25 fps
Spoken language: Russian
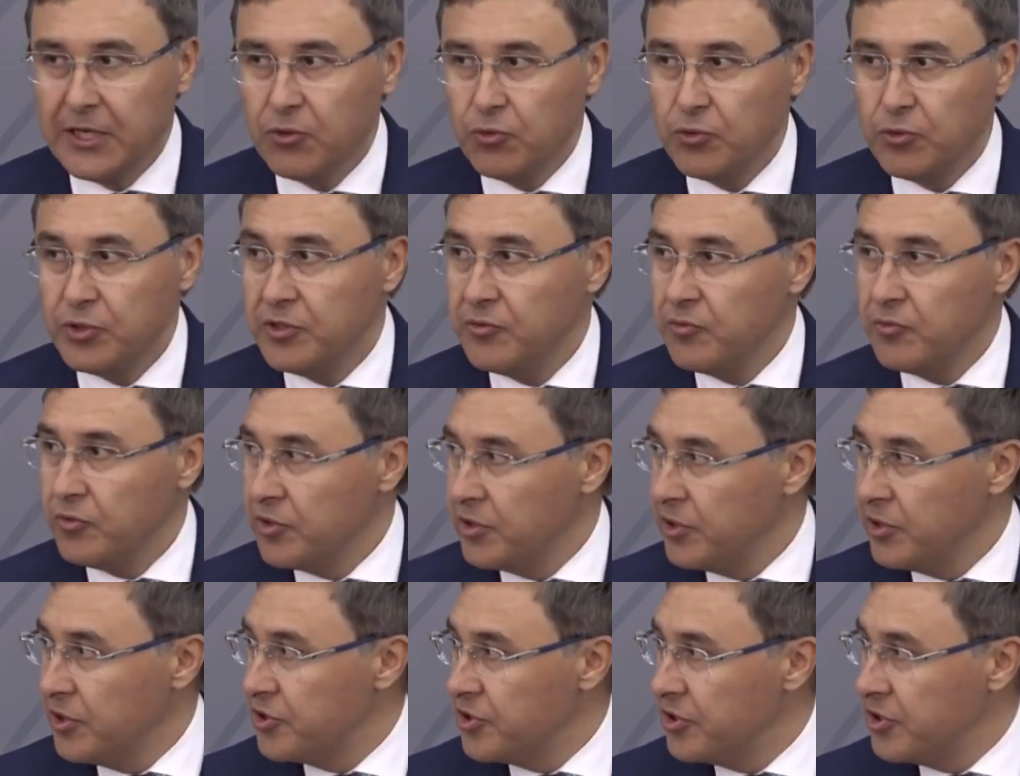Но ну и
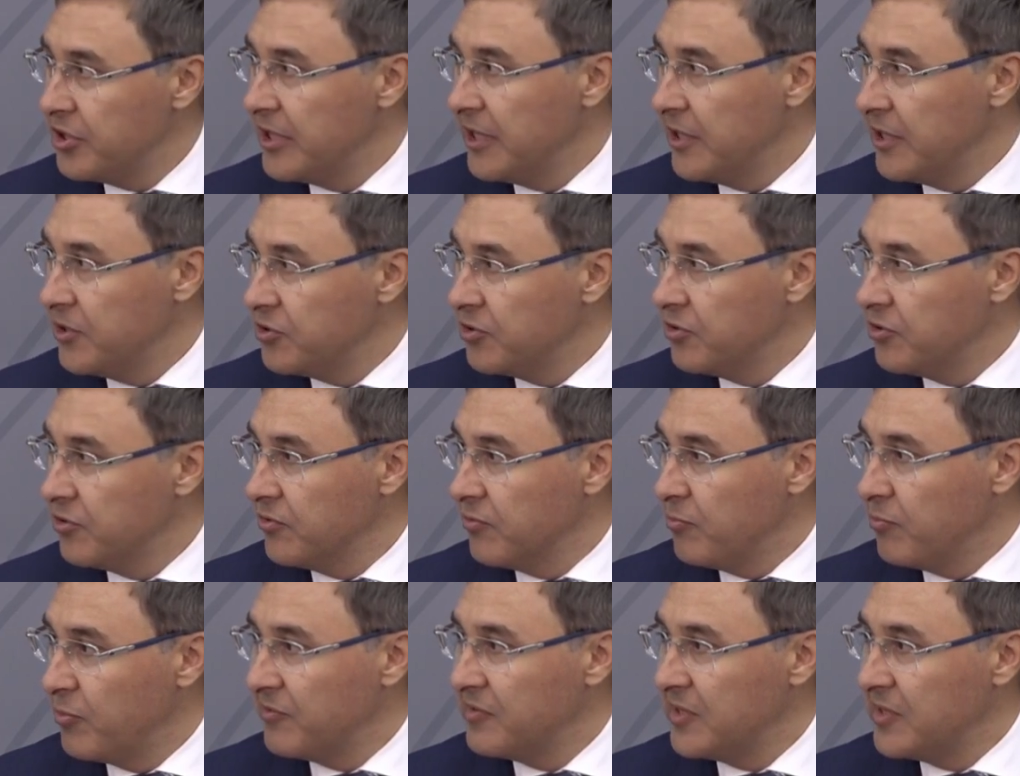сегодня я считаю,
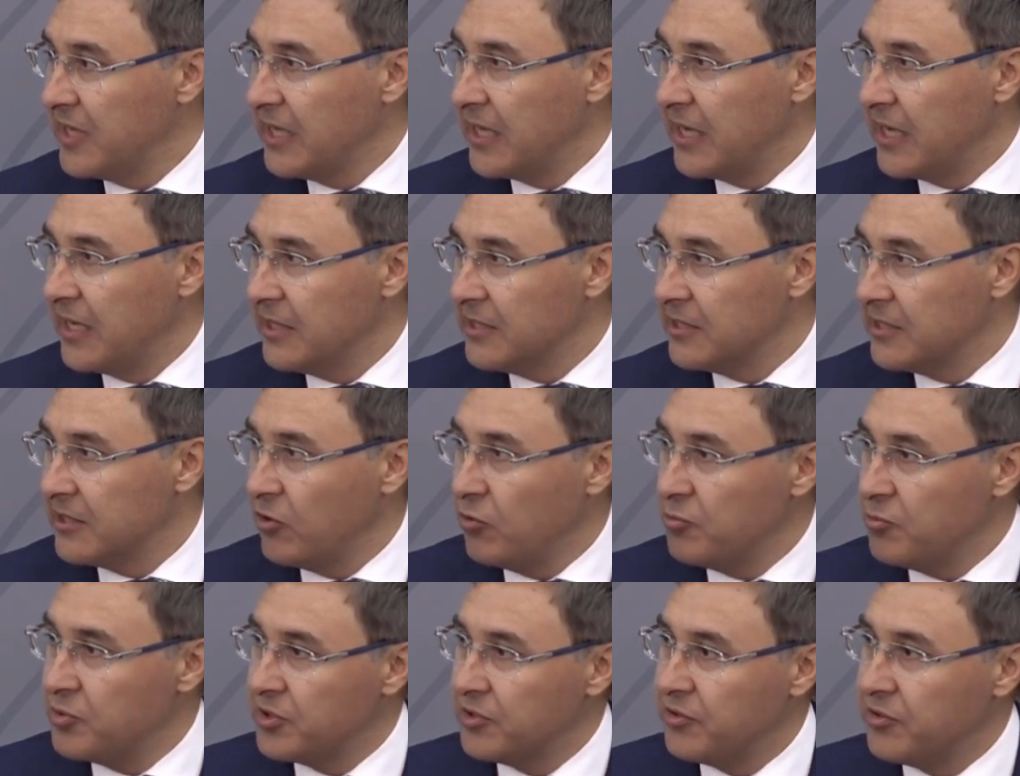что профессиональное
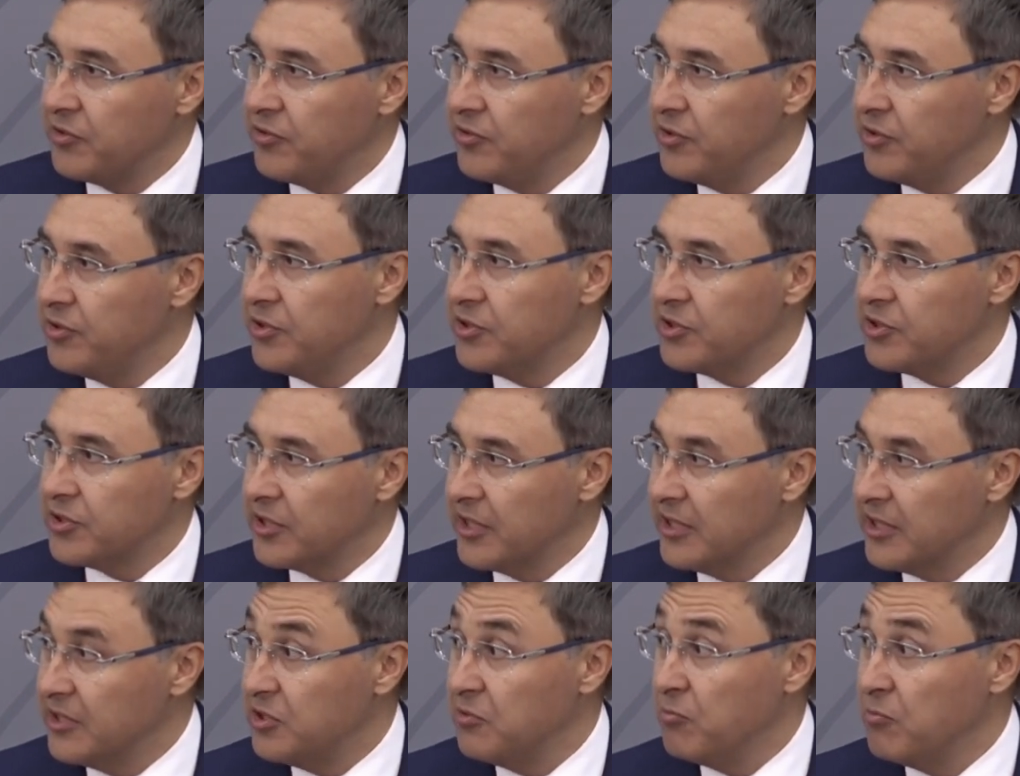сообщество
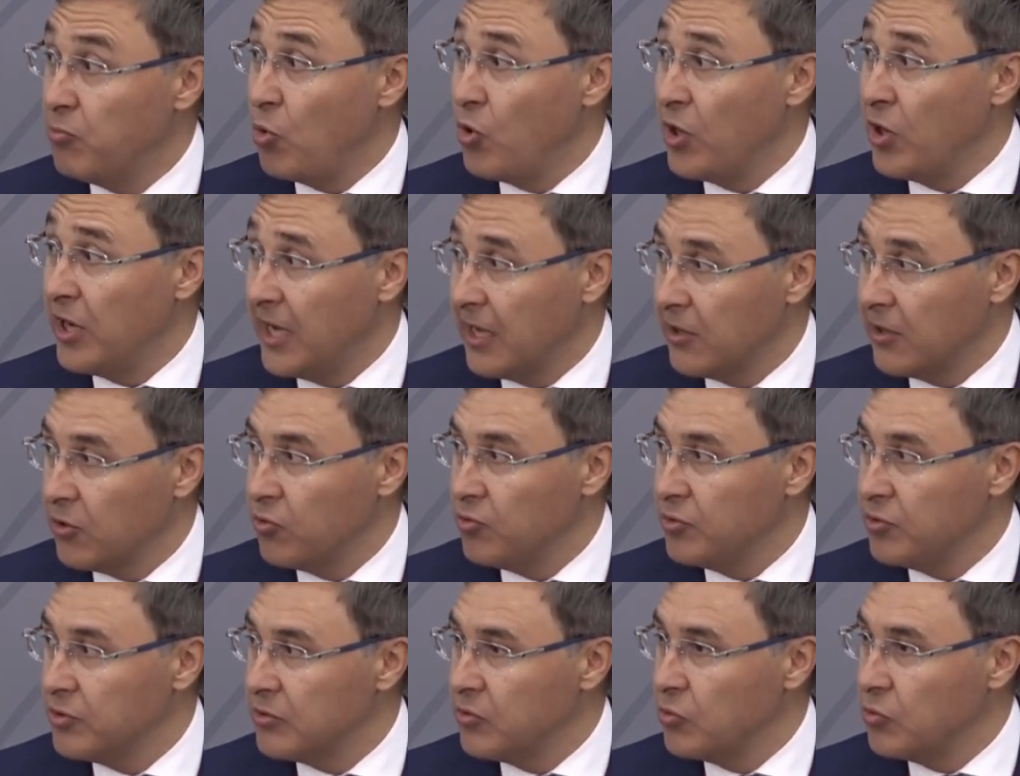юридическое, тем более
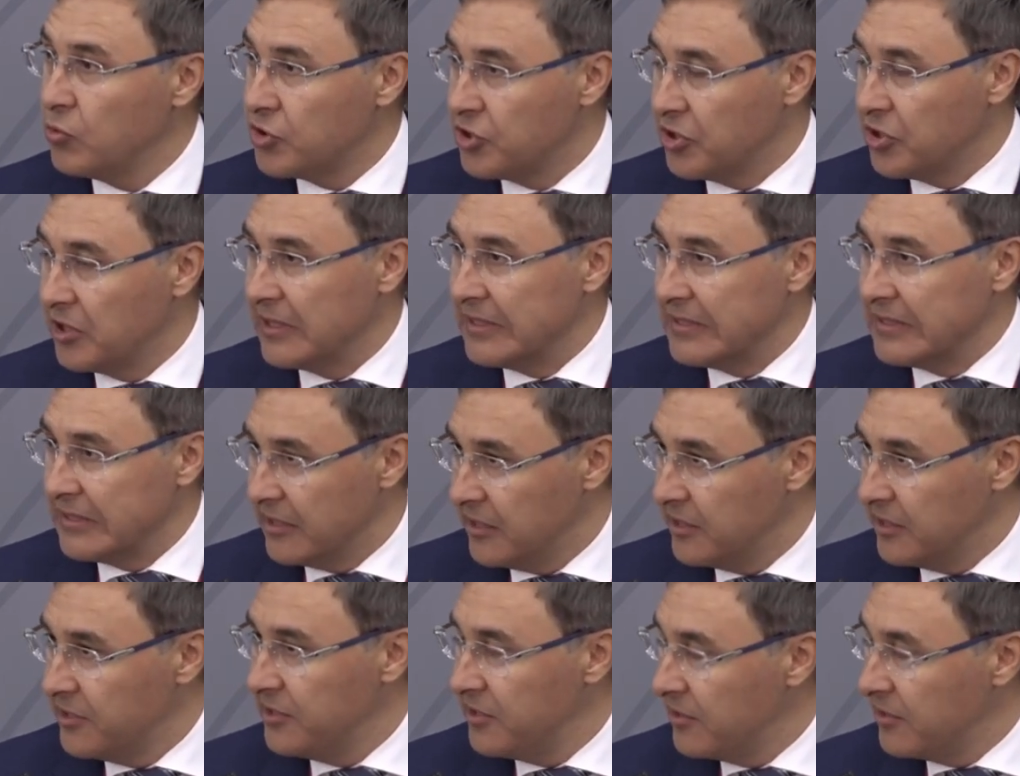одно из лучших
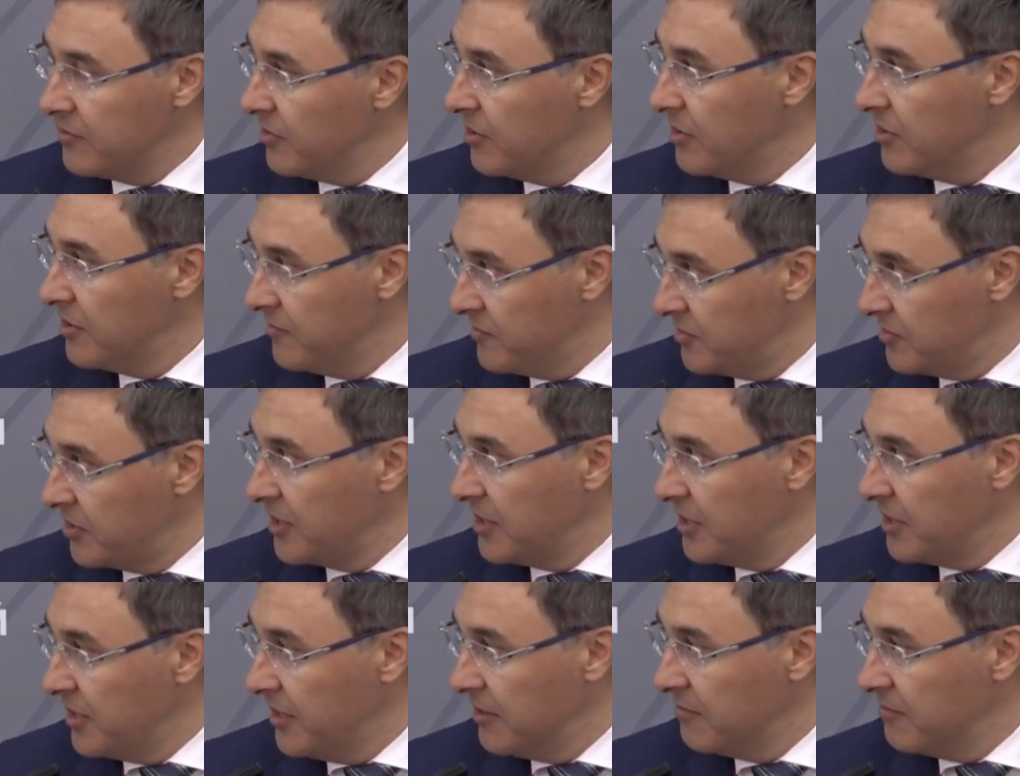консолидированное в
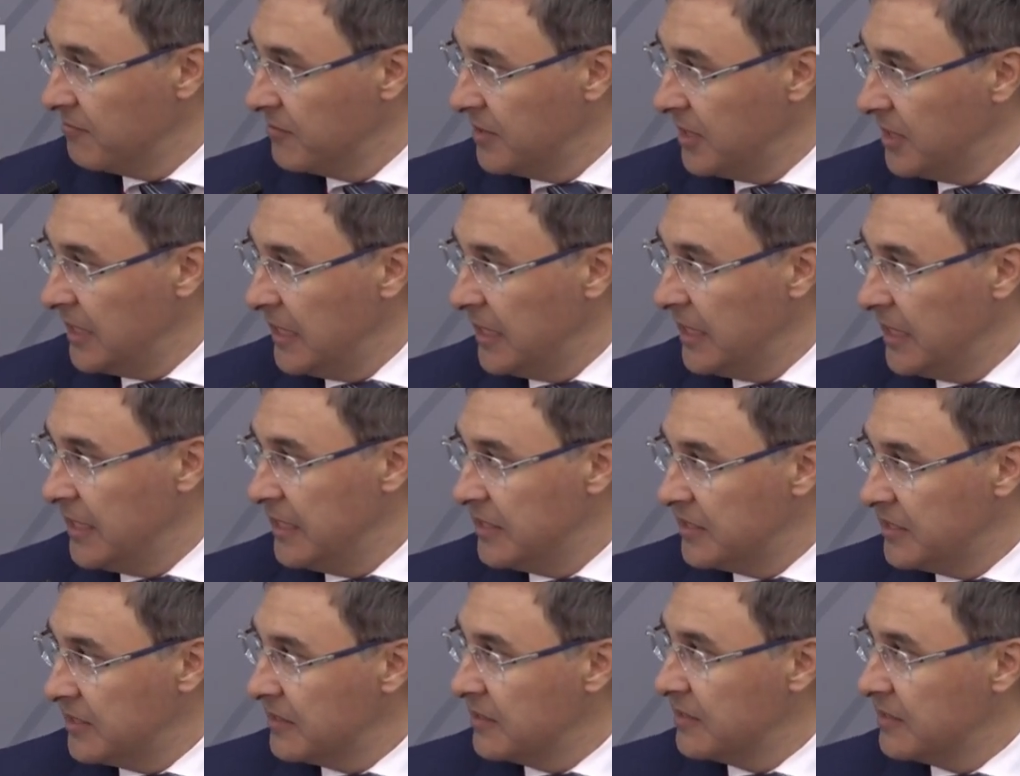стране,
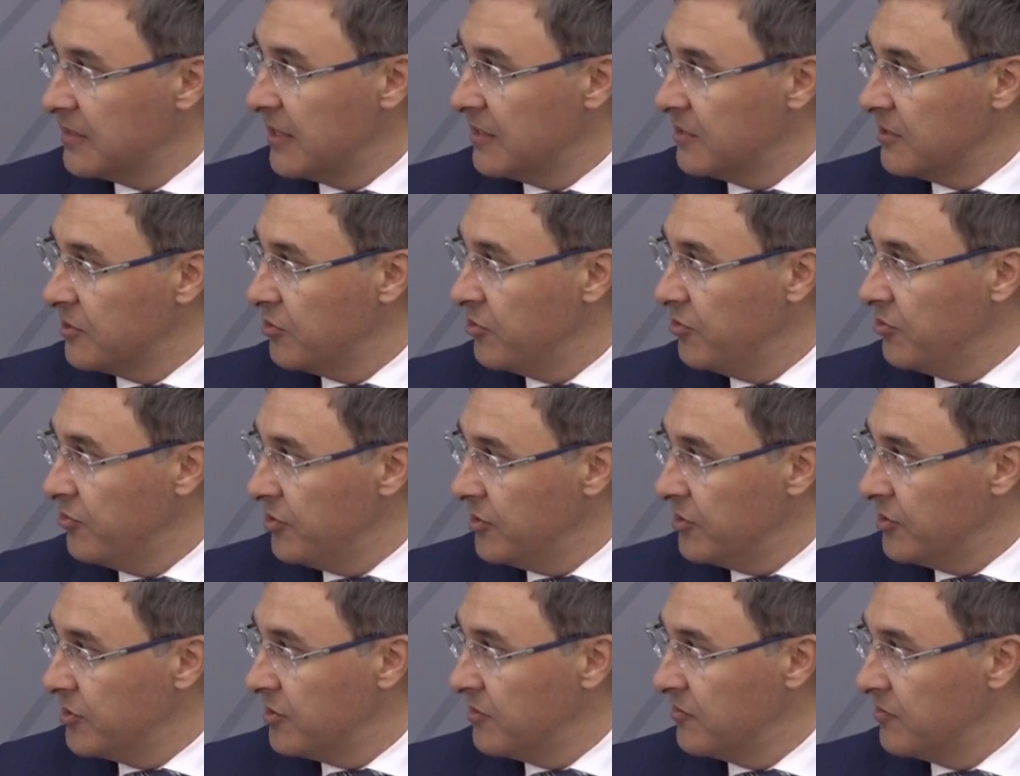есть ассоциация
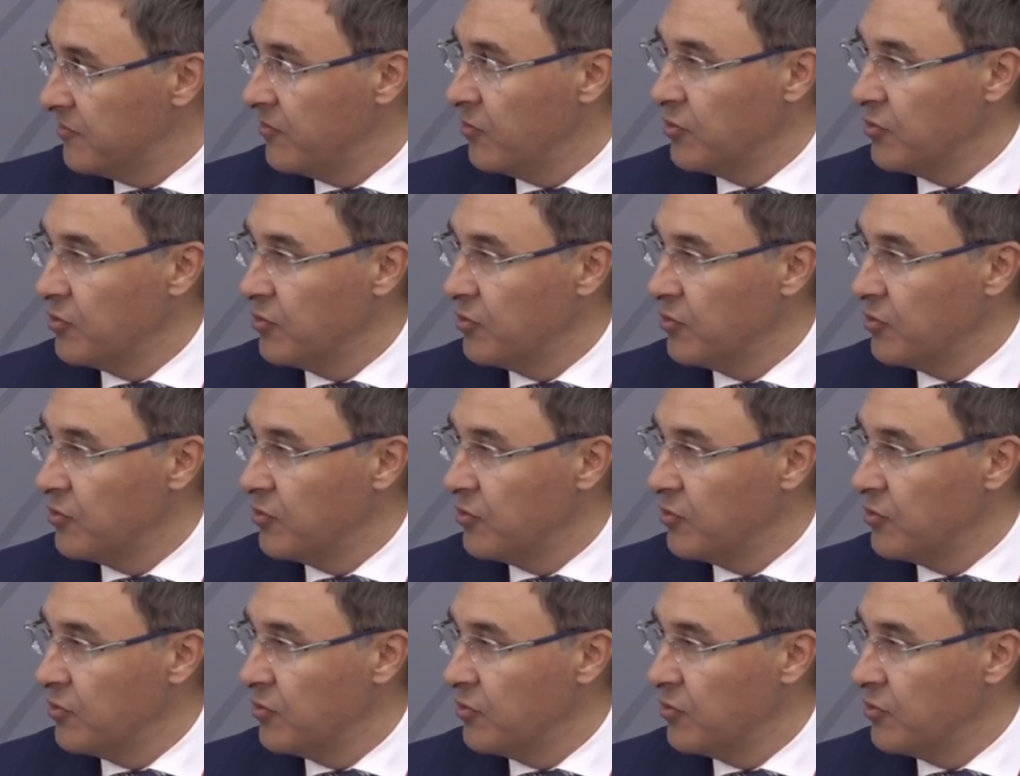юристов.